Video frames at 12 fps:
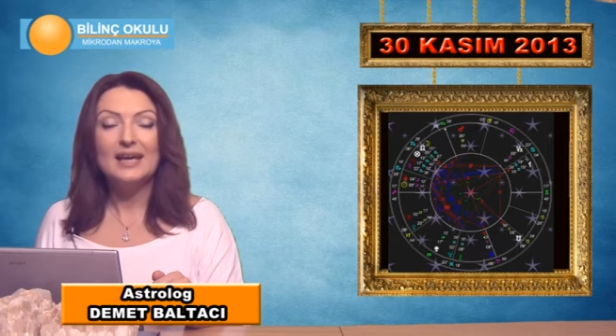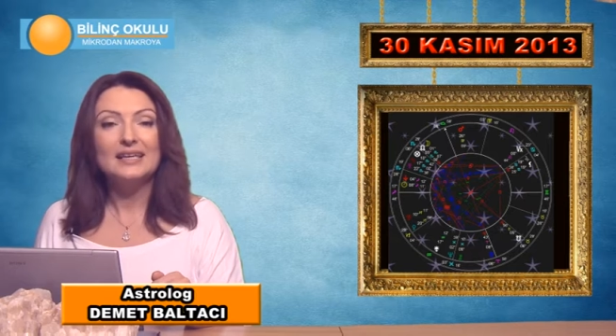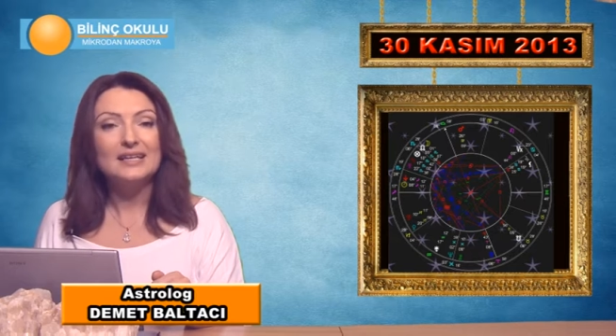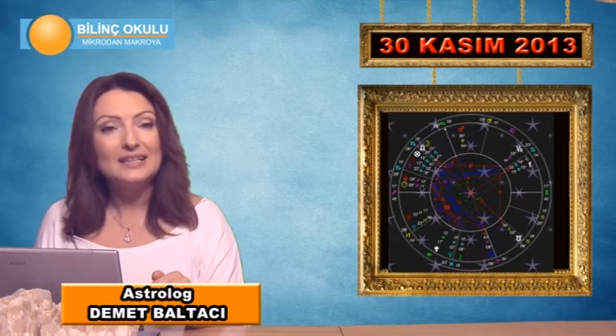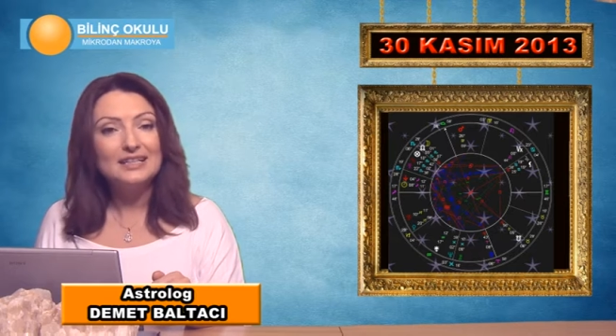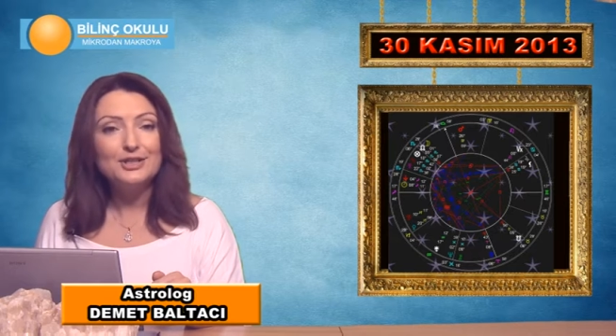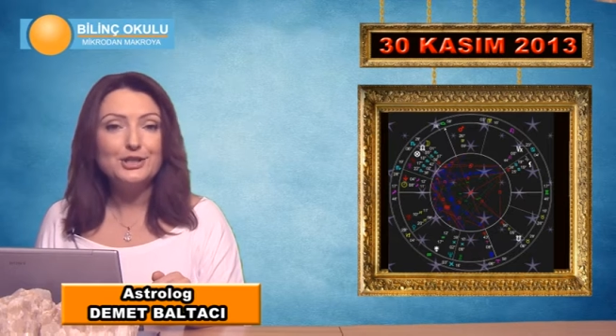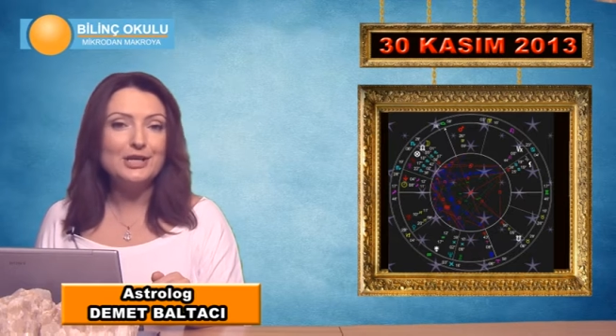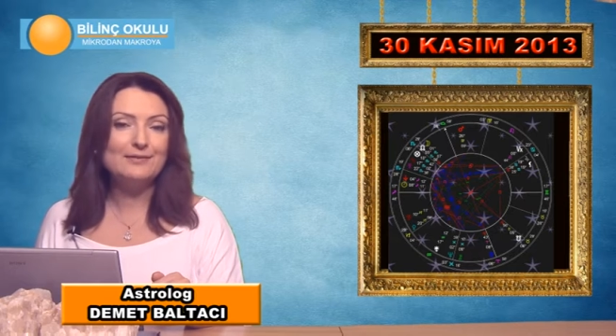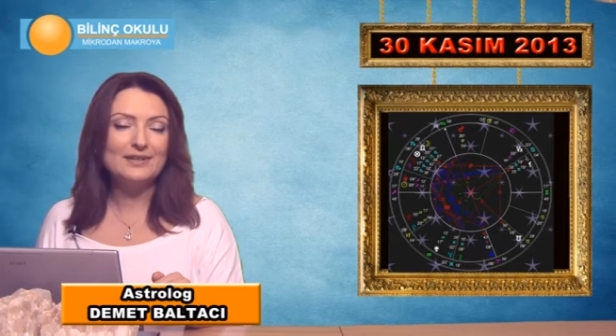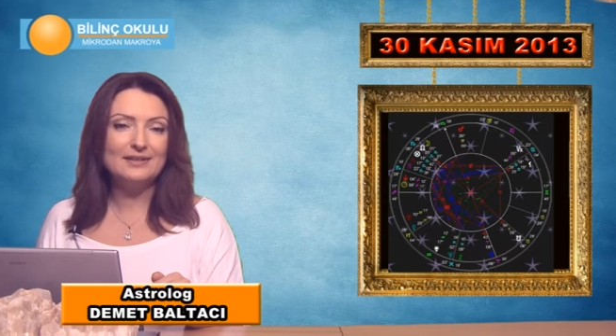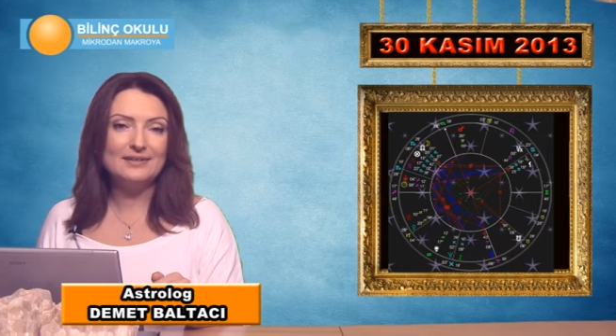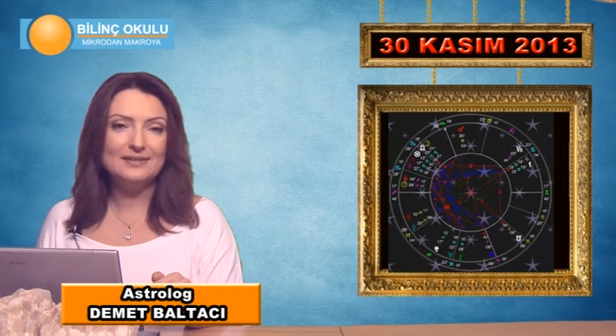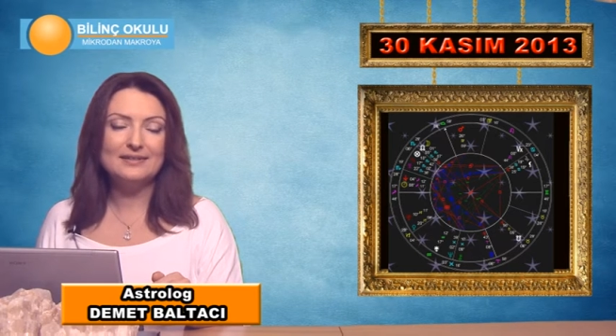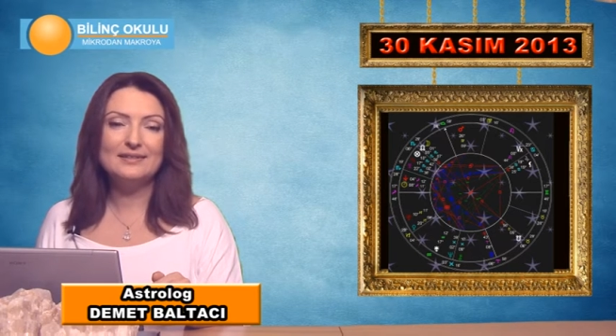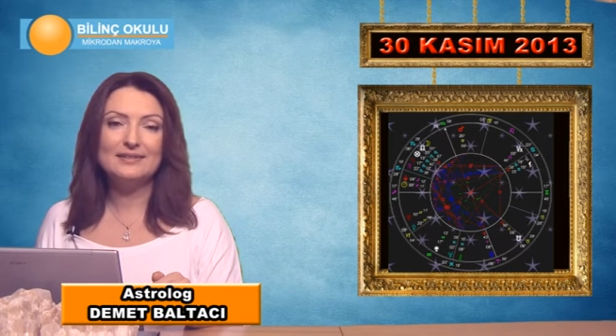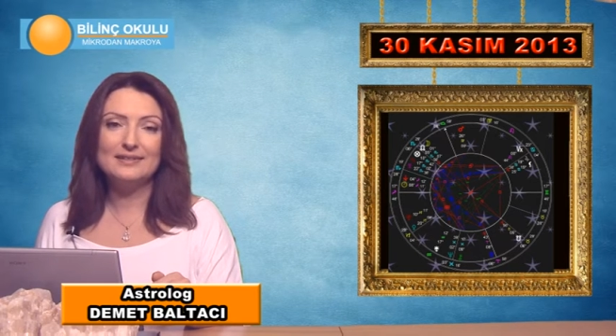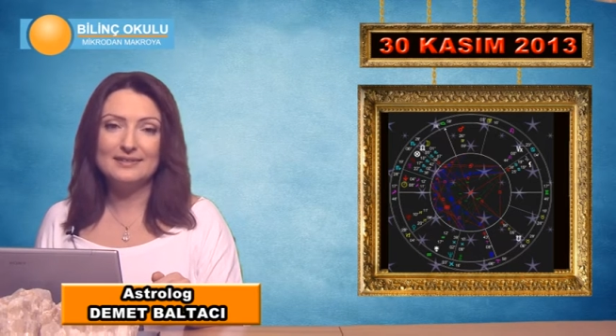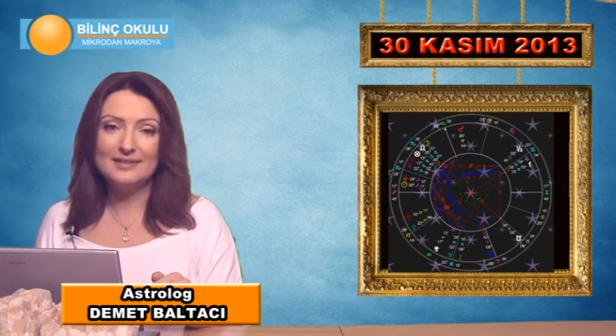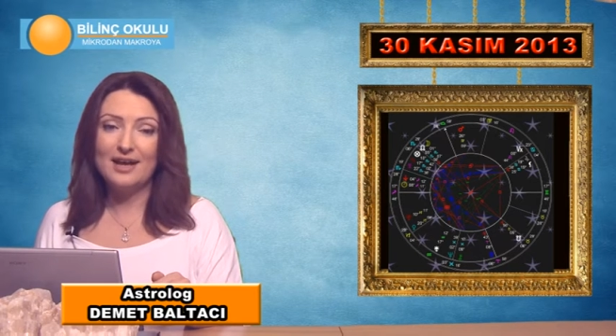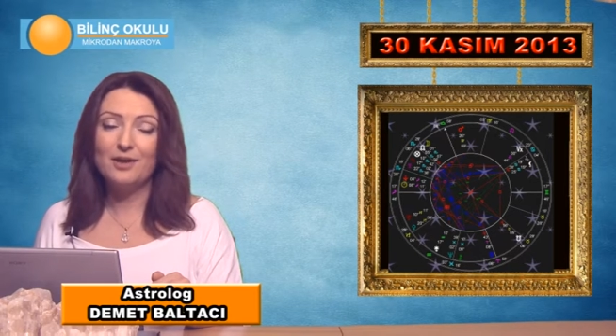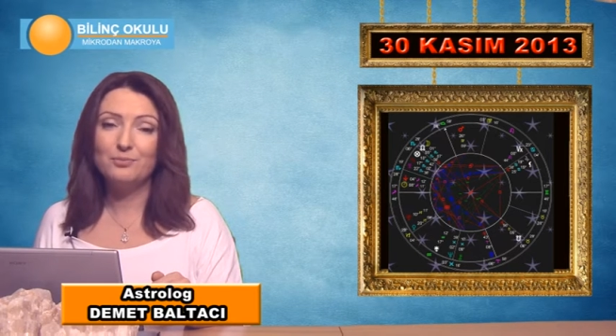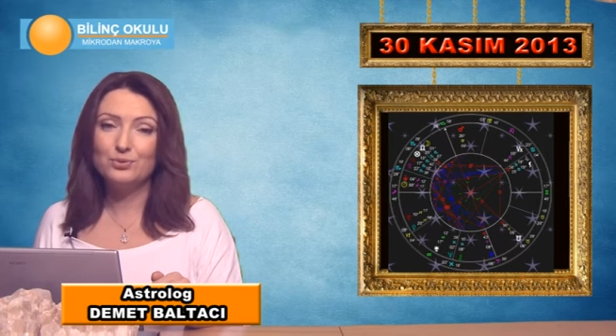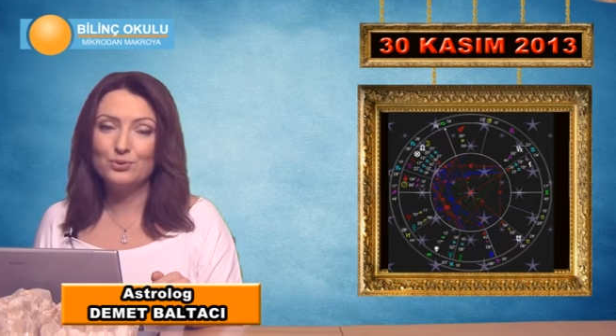Yakın çevrenizin
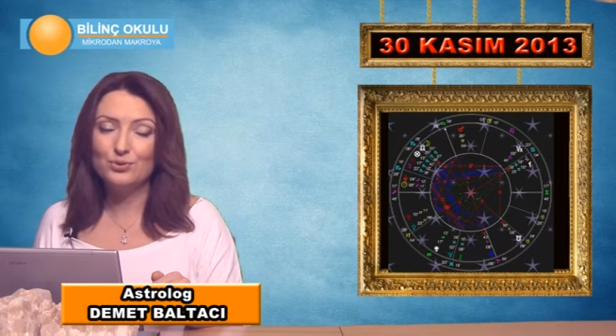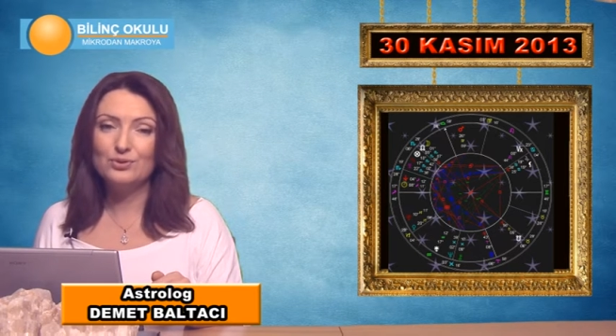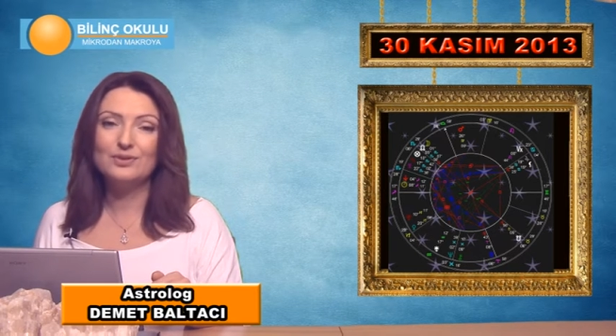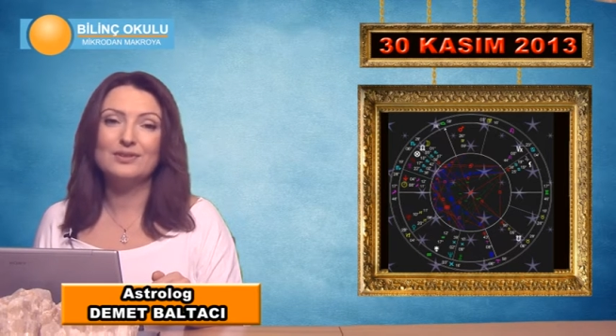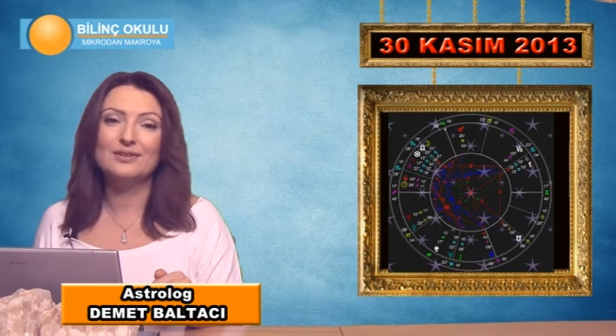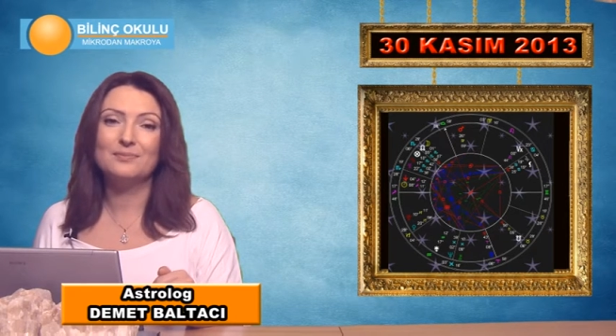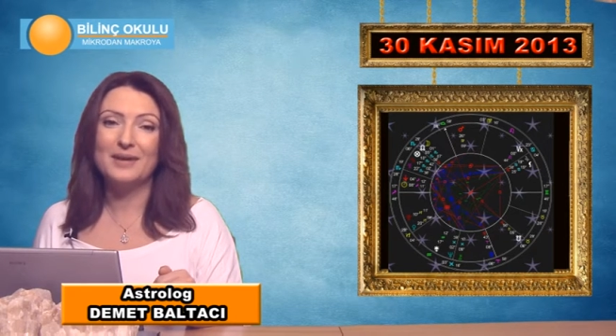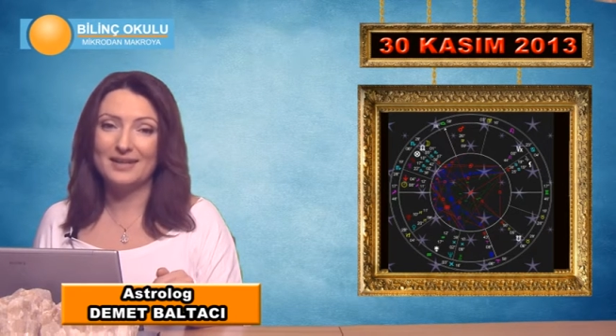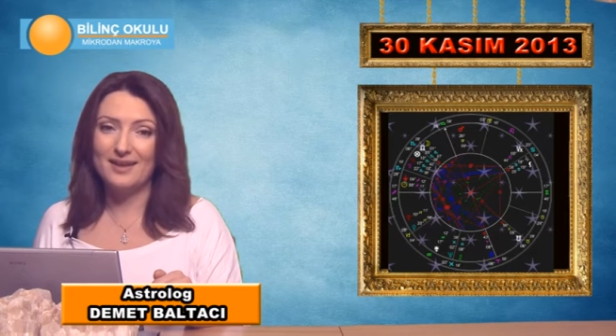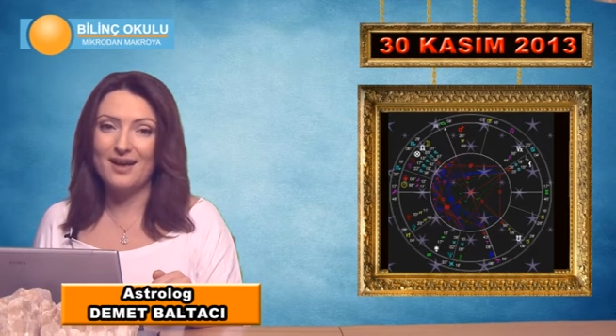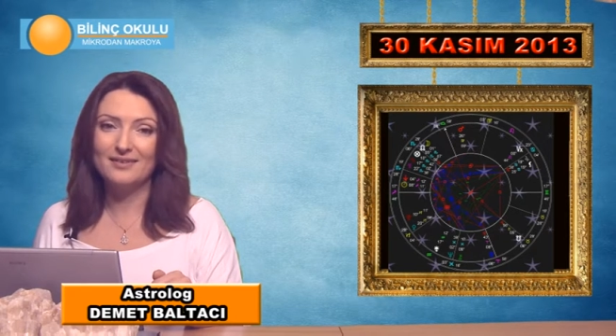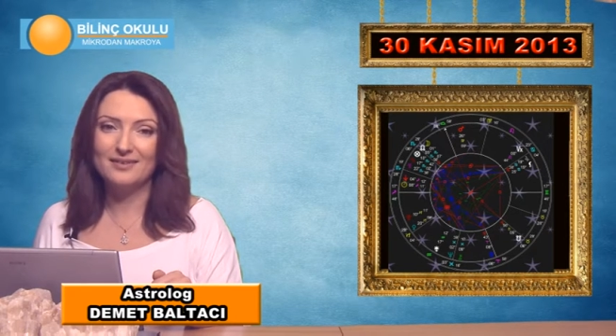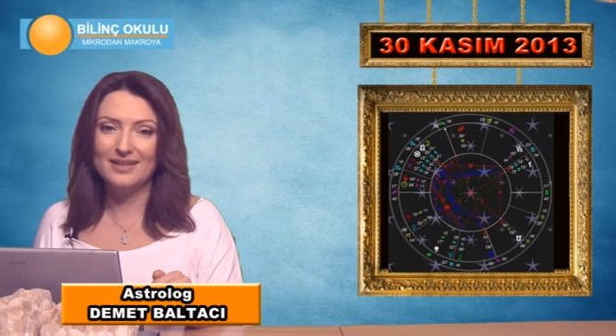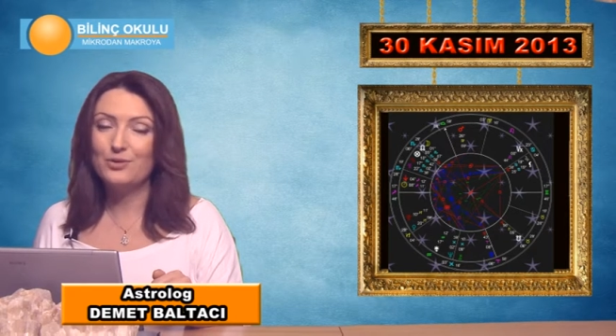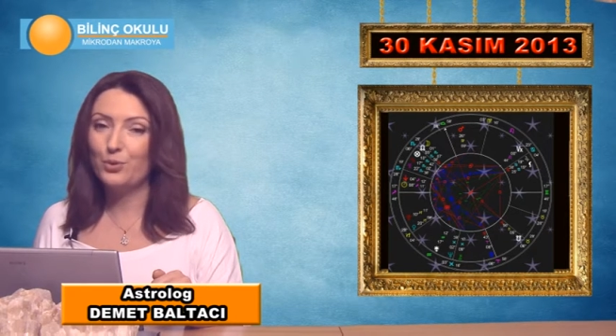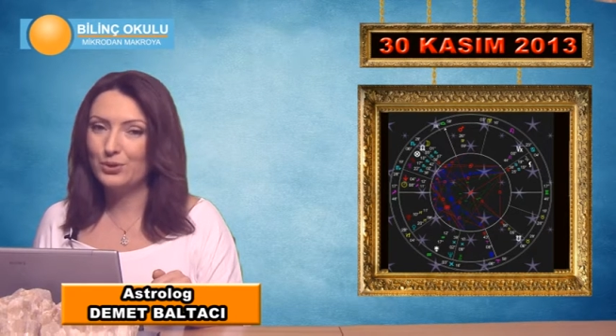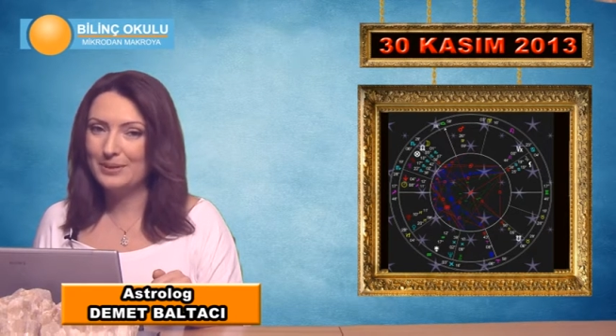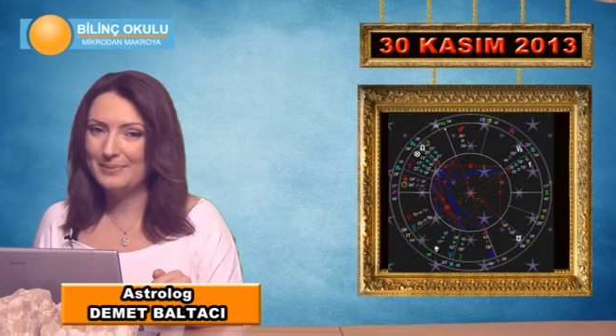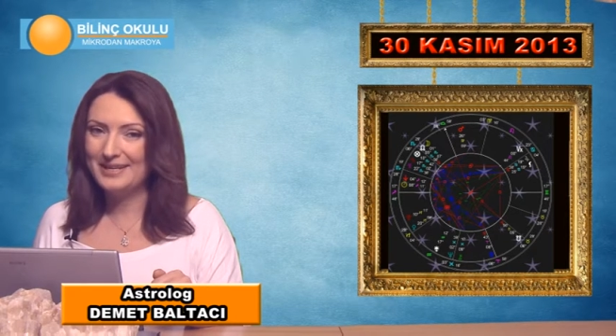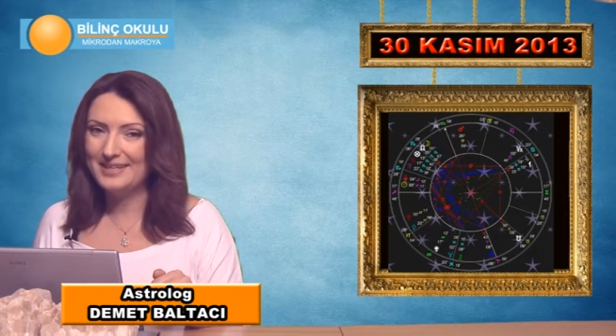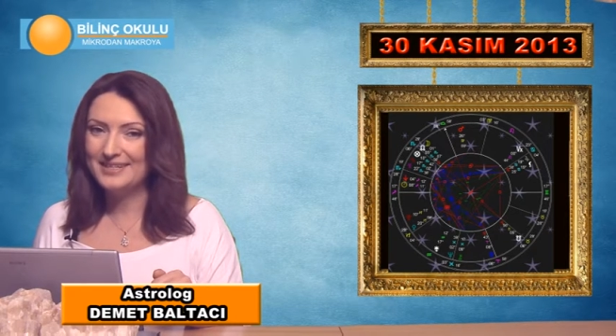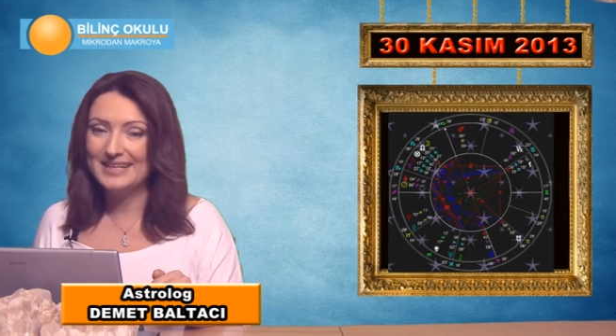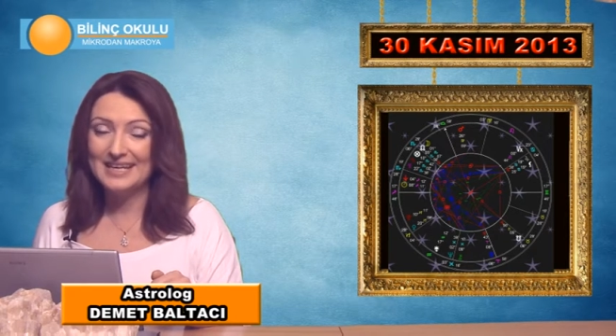sizden bugün e, beklentileri olabilir,